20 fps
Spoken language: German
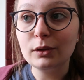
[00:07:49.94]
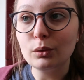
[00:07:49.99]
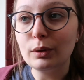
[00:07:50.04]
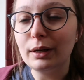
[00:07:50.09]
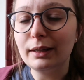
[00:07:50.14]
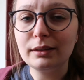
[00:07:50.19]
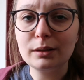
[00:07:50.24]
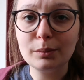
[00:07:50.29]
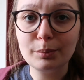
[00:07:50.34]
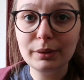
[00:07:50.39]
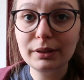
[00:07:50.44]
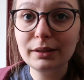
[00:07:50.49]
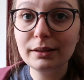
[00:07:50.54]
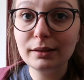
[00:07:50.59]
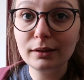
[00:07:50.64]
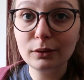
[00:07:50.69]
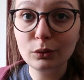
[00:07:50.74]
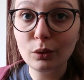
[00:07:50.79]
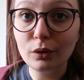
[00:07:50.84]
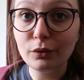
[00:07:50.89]
so ein ganz
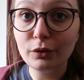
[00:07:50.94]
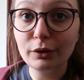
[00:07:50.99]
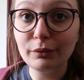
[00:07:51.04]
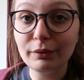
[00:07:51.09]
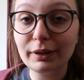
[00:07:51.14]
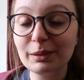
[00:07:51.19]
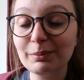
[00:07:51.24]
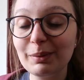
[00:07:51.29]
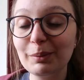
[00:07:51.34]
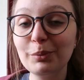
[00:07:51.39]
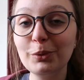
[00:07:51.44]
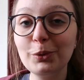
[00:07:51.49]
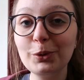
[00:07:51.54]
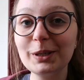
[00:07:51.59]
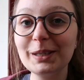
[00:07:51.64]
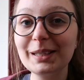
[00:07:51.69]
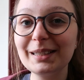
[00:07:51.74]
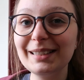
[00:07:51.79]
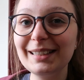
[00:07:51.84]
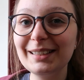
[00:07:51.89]
bisschen nur von, weil ich meinem
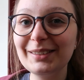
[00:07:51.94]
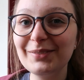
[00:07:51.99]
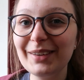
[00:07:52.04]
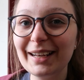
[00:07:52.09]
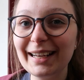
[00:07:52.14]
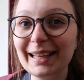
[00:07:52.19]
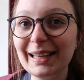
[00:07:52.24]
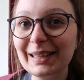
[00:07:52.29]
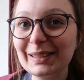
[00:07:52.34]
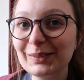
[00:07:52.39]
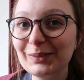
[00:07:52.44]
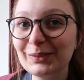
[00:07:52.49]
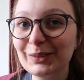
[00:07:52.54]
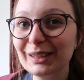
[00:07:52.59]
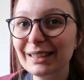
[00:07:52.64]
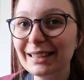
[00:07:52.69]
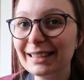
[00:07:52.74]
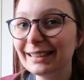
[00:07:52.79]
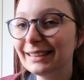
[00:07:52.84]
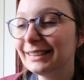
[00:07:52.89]
Bruder das nicht wegessen
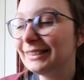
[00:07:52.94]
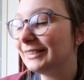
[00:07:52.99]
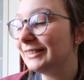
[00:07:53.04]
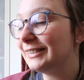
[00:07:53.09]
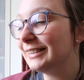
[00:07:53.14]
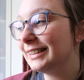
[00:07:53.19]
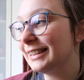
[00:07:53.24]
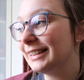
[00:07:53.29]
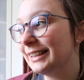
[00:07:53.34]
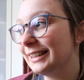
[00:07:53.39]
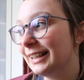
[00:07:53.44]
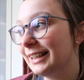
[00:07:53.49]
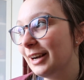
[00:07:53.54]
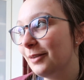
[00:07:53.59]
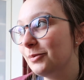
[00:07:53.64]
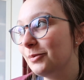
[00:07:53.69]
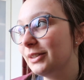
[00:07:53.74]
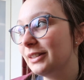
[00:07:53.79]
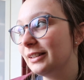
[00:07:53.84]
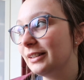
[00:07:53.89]
wollte. Und dann
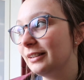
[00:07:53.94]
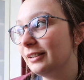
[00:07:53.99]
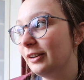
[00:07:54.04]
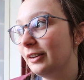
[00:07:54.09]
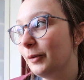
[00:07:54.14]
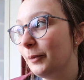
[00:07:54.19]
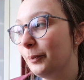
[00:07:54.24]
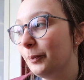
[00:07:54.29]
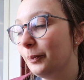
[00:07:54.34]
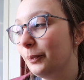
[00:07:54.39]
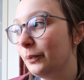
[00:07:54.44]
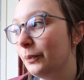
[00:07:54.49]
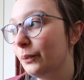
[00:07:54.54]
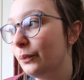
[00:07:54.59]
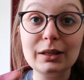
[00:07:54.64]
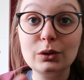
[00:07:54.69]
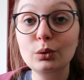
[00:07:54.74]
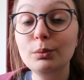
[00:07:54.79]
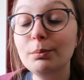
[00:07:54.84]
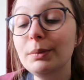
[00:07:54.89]
gab es, ähm,
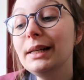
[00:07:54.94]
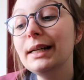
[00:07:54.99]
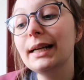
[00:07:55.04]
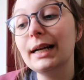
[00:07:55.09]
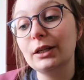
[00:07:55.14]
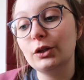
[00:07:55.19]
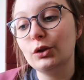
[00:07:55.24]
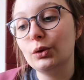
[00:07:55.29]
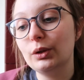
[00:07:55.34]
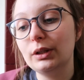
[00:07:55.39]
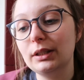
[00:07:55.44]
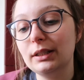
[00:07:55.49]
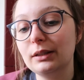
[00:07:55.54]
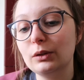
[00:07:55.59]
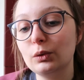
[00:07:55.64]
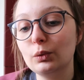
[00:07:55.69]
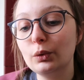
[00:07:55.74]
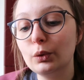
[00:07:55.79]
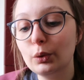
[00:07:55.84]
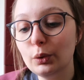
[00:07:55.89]
ach, so ein
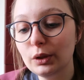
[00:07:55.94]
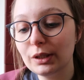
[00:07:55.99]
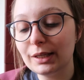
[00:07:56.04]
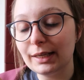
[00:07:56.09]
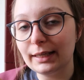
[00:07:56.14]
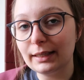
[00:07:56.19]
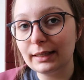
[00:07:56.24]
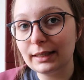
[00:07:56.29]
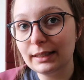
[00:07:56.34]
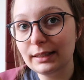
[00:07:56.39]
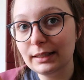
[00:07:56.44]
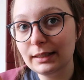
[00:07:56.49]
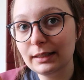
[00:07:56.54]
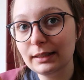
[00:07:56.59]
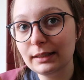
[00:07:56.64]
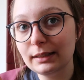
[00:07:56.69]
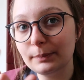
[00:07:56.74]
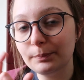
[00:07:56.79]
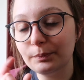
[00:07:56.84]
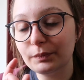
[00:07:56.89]
Milka-Törtchen, so ein Küchlein. Kennt ihr
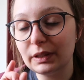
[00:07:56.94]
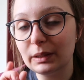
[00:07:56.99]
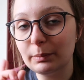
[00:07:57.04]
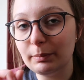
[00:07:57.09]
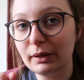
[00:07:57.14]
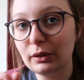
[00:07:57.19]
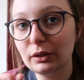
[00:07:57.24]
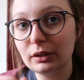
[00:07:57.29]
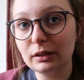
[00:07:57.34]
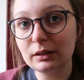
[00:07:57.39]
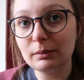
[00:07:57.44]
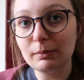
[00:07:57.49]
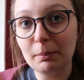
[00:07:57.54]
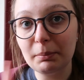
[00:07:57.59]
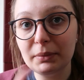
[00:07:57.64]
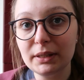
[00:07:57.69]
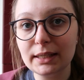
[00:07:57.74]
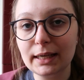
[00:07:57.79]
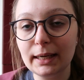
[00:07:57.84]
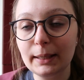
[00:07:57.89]
das? Ich blende euch sonst mal
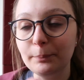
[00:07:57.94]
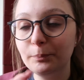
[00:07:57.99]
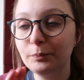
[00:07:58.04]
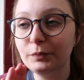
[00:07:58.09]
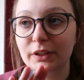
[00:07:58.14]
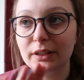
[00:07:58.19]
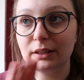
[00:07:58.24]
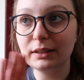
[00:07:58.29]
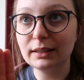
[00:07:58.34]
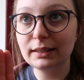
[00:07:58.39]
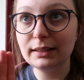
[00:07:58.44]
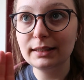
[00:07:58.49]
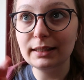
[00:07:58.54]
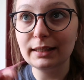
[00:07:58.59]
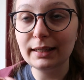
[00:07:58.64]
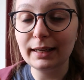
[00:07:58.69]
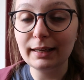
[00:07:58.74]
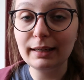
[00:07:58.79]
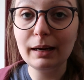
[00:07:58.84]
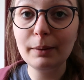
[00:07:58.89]
ein Bild ein. Die sind
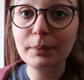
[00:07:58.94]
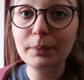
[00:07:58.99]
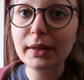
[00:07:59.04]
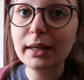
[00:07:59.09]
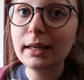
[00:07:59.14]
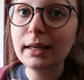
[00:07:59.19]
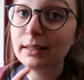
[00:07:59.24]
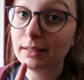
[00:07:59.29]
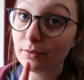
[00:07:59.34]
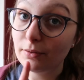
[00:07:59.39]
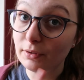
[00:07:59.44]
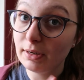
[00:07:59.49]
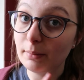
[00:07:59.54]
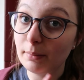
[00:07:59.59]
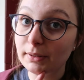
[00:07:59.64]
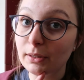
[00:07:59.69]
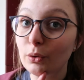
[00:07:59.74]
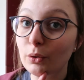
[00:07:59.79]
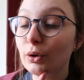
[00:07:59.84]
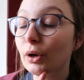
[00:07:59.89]
richtig lecker. Davon
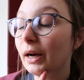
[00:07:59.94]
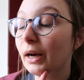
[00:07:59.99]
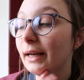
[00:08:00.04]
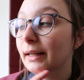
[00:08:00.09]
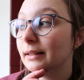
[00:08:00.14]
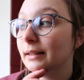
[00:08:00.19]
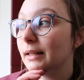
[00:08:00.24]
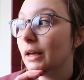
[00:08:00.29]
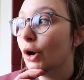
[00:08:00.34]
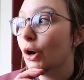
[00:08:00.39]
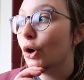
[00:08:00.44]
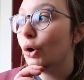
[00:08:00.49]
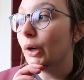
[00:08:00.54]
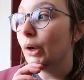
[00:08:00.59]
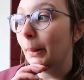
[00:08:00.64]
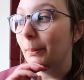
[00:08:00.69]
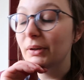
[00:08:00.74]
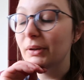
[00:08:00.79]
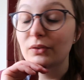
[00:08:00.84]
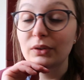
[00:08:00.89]
gab es auch noch eins. Und
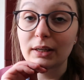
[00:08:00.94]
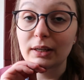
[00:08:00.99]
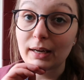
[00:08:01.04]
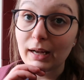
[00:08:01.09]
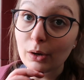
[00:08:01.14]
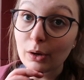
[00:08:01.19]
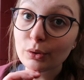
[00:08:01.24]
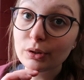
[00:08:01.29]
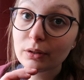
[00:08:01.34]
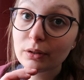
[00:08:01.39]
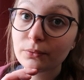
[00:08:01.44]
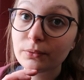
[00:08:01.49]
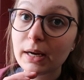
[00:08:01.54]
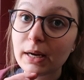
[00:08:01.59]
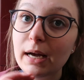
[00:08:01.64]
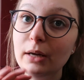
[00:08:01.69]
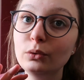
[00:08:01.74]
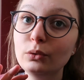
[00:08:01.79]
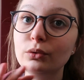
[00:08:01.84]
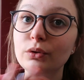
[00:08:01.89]
dann bin ich wieder nach Hause
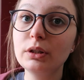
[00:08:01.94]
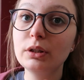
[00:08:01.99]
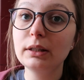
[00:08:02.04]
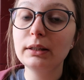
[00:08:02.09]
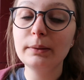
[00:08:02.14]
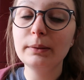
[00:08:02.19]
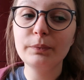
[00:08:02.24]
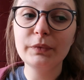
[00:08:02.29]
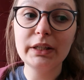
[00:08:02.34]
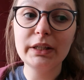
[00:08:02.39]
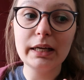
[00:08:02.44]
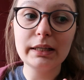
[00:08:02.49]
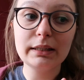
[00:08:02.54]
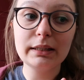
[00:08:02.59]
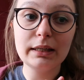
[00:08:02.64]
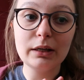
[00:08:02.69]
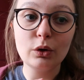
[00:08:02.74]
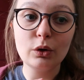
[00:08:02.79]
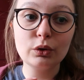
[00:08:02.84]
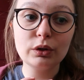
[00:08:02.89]
gefahren und ähm, ich hatte
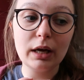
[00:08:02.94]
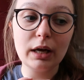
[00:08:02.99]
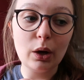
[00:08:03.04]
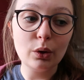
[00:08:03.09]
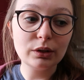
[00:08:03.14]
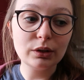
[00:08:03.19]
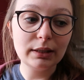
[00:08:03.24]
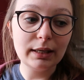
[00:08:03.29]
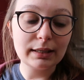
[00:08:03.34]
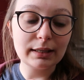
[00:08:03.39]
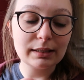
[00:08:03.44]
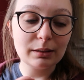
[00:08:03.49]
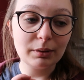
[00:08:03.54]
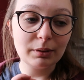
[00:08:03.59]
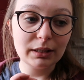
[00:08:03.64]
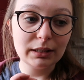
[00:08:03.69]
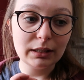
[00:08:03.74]
dann auch zu Hause langsam